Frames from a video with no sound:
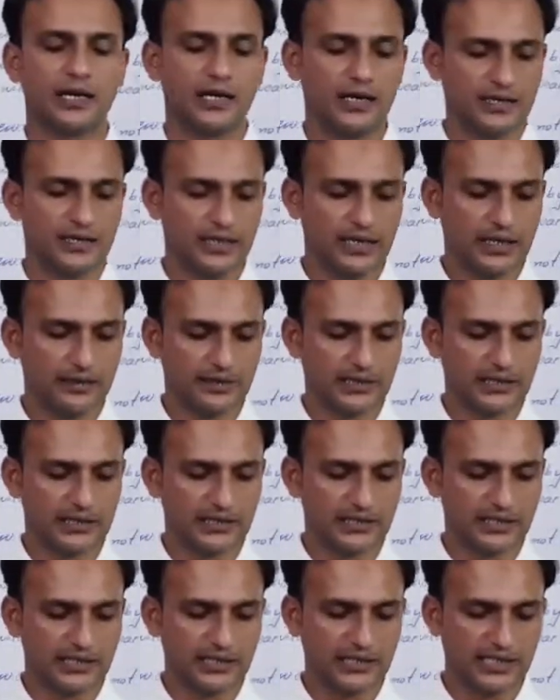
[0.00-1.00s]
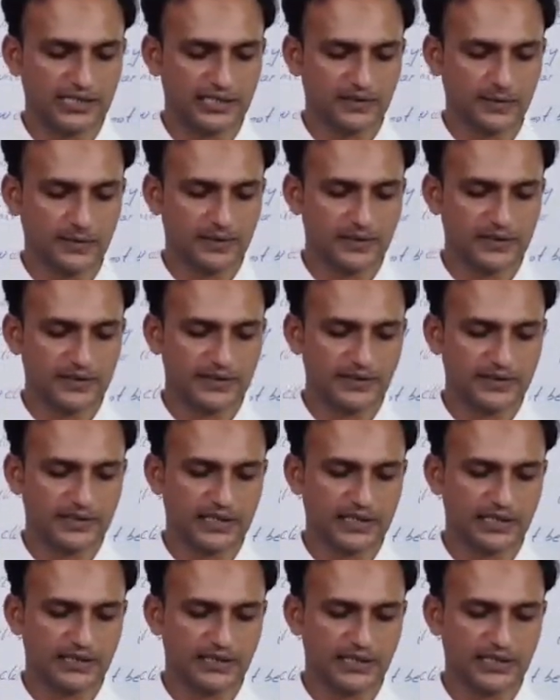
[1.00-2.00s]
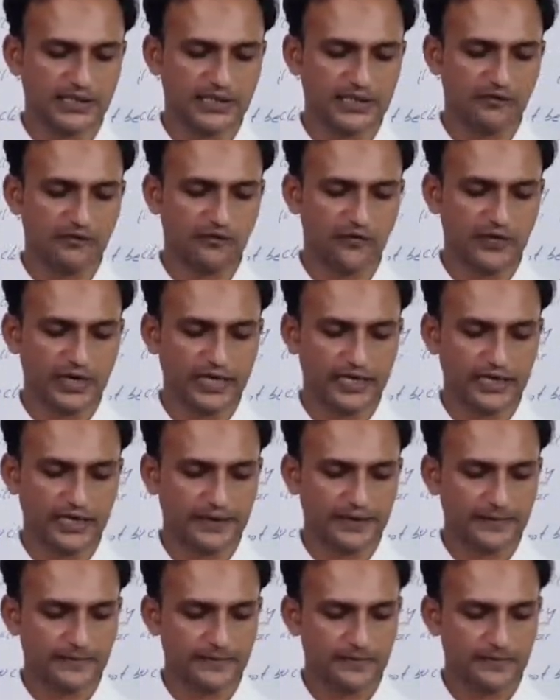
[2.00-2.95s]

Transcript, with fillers: uh, ये हमने जैसे कि लेसन में भी डिस्कस किया था ये फ्रेंड है